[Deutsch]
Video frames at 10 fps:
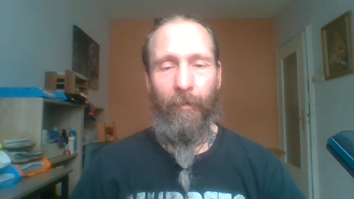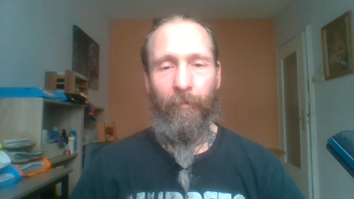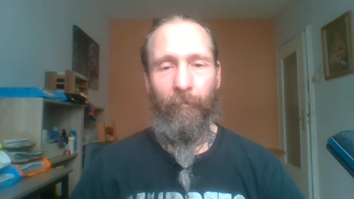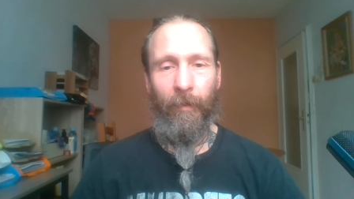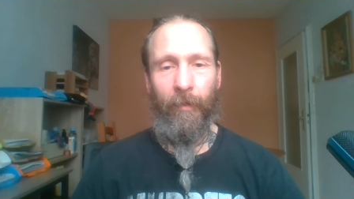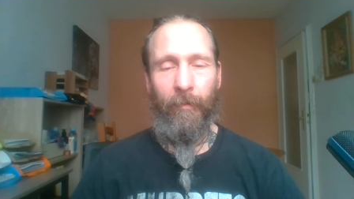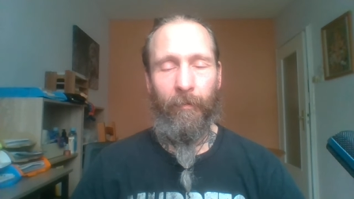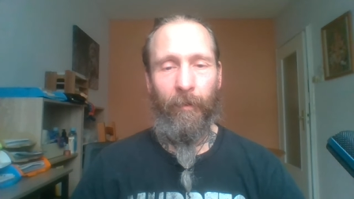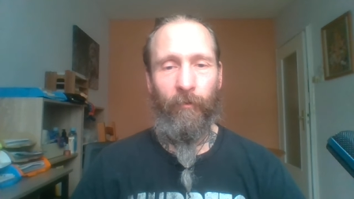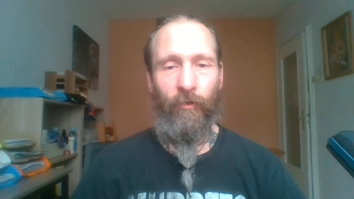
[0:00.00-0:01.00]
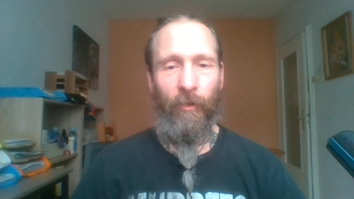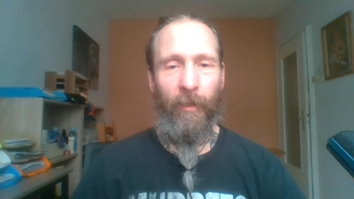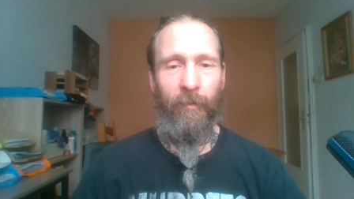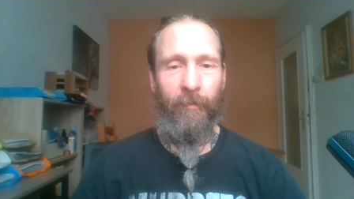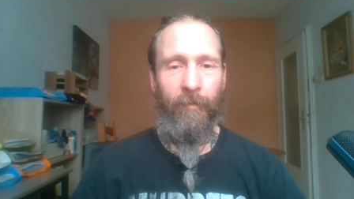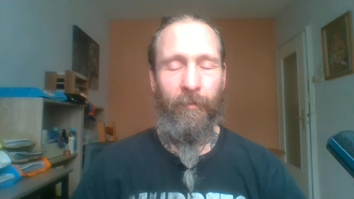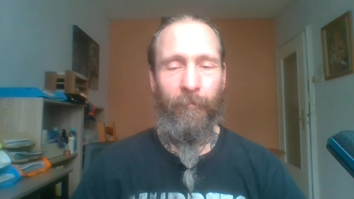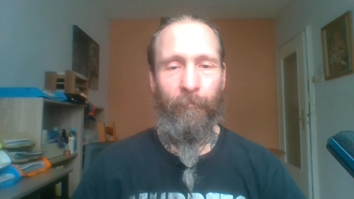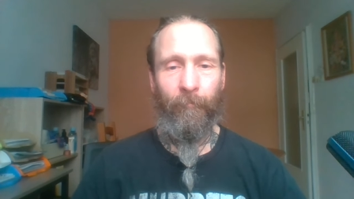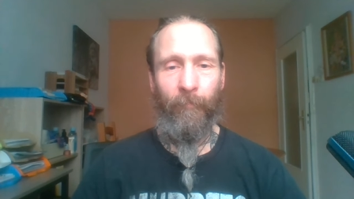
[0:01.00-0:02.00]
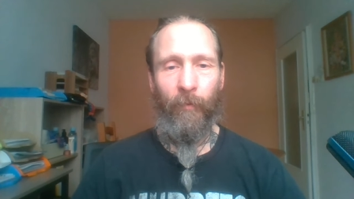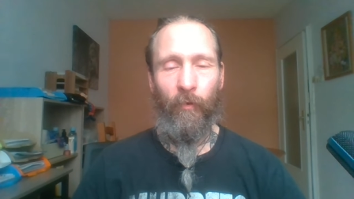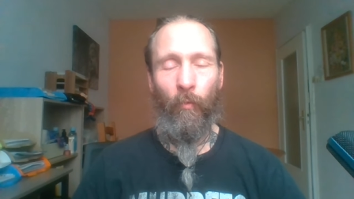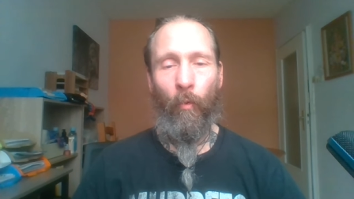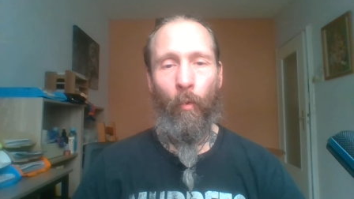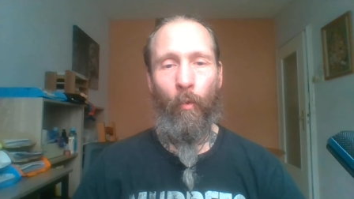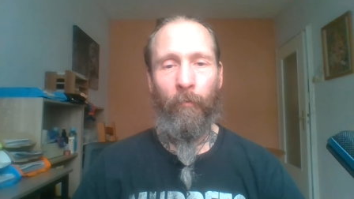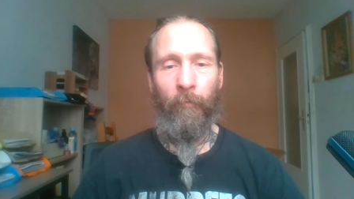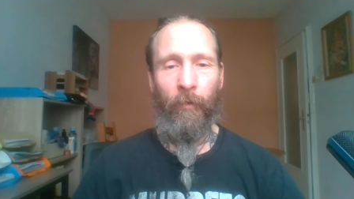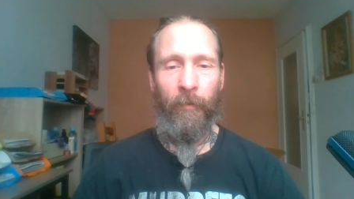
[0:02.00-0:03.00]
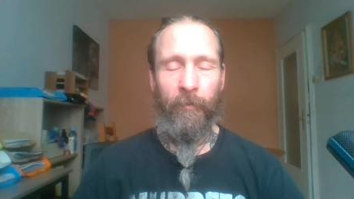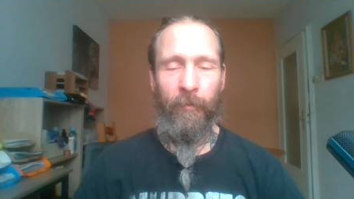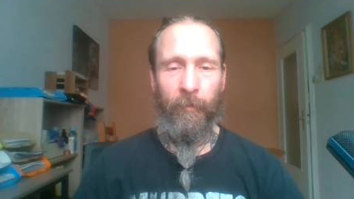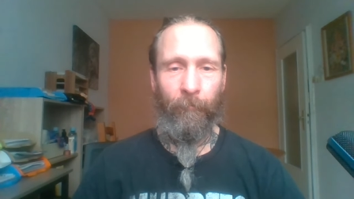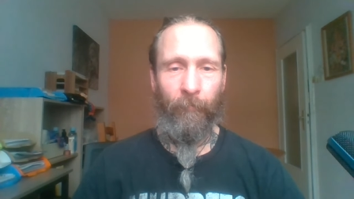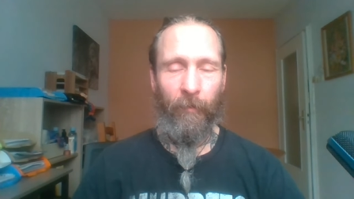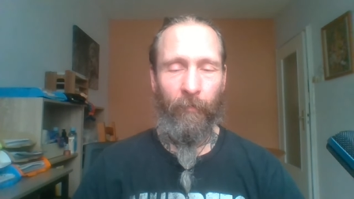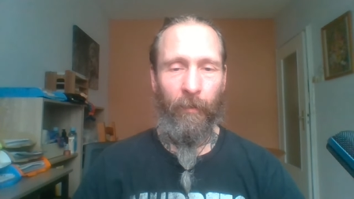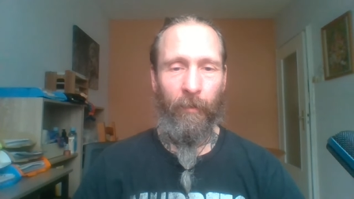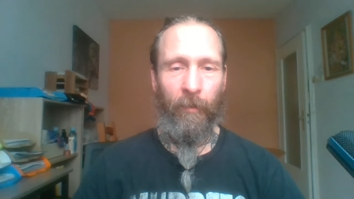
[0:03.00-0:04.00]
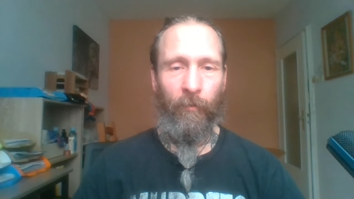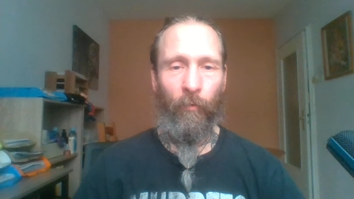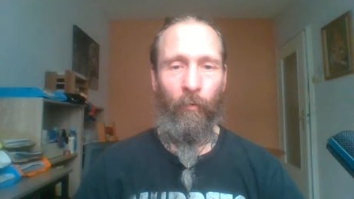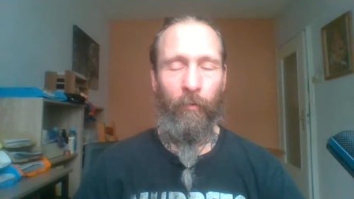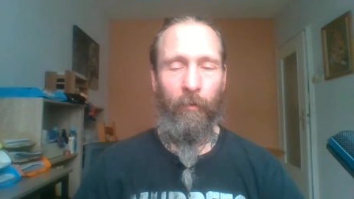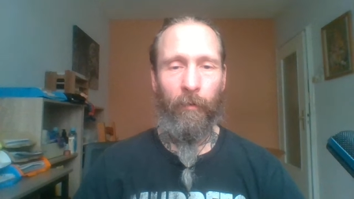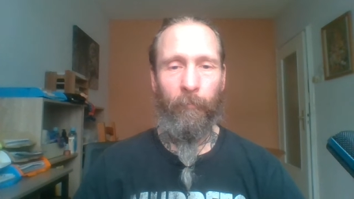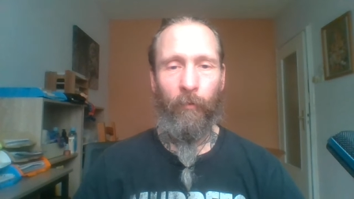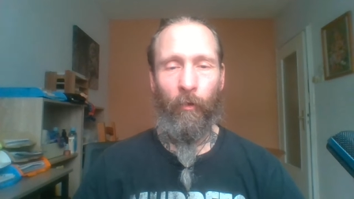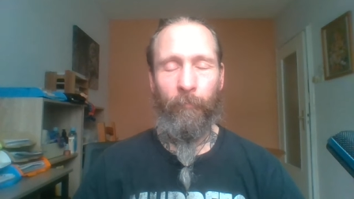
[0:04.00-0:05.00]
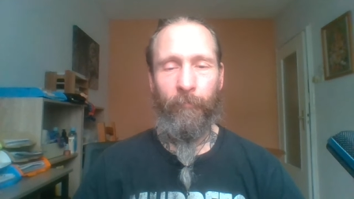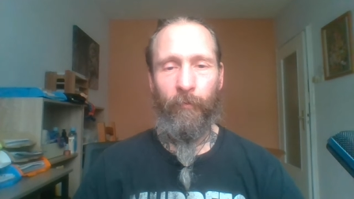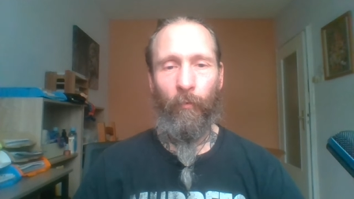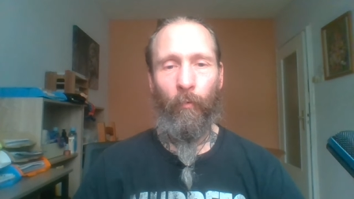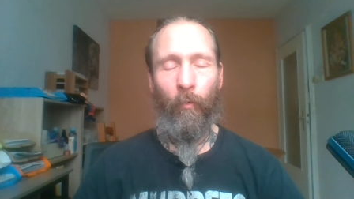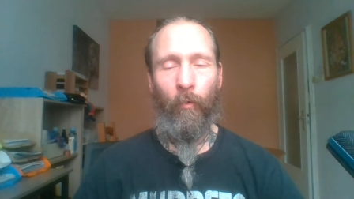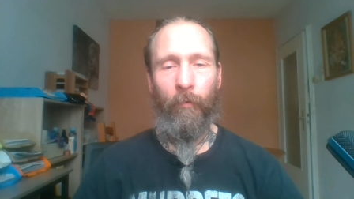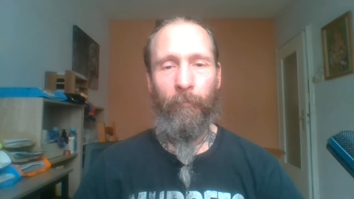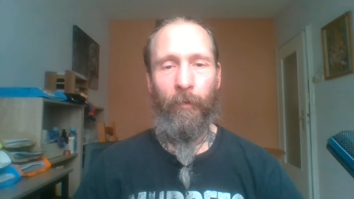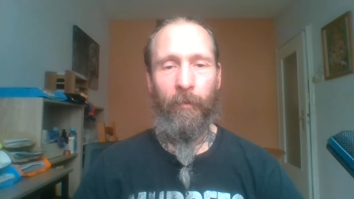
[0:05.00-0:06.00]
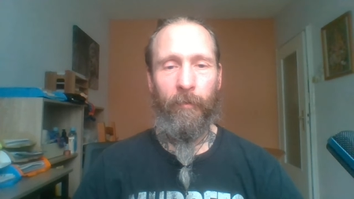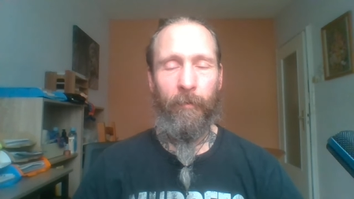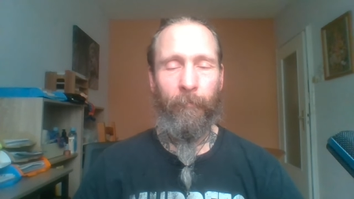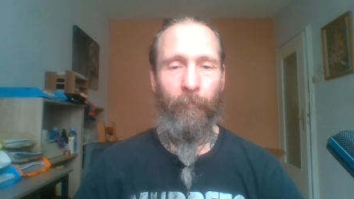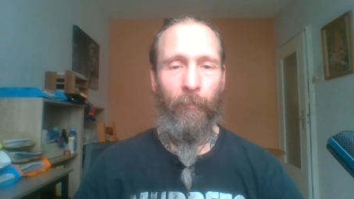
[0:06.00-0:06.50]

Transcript: wenn der Stress zu hoch wird, wenn der Druck im Kopf zu hoch wird,